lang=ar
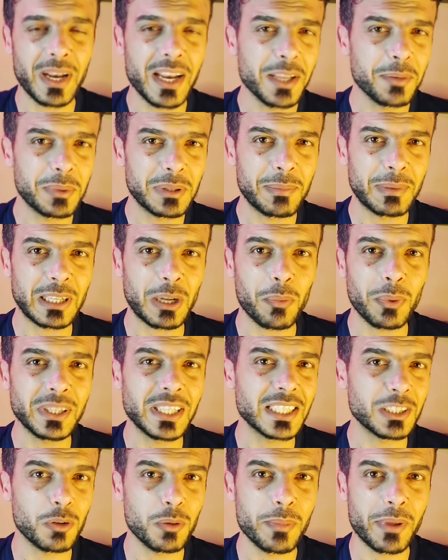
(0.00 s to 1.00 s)
عليك مثل ما
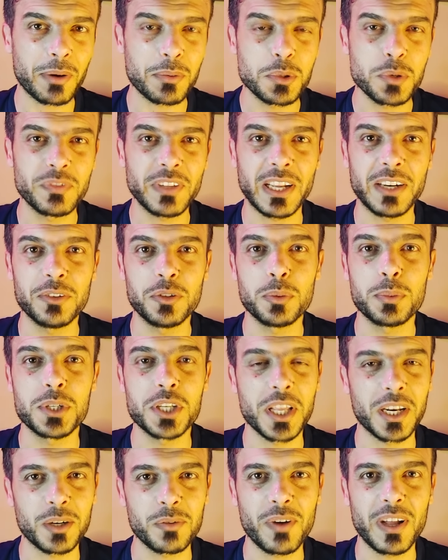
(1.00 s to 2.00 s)
تعودنا اذا اول مره بتشوفني على اليوتيوب
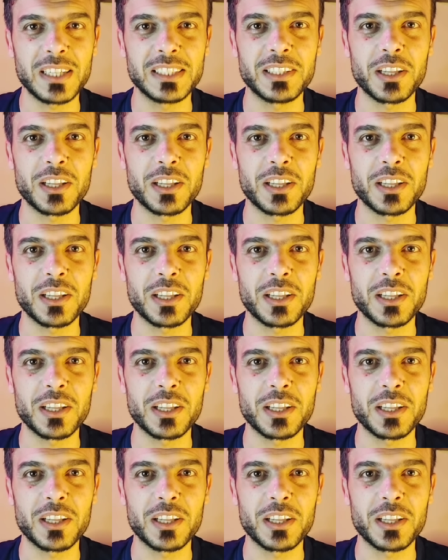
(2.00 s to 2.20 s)
اشترك وفعل